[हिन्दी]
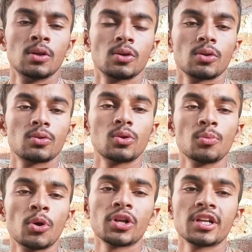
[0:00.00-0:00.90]
गुड
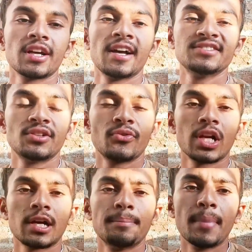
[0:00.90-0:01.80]
मॉर्निंग गाइज एंड
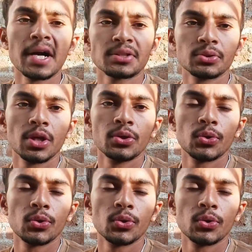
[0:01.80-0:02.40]
वेलकम बैक टू द यूट्यूब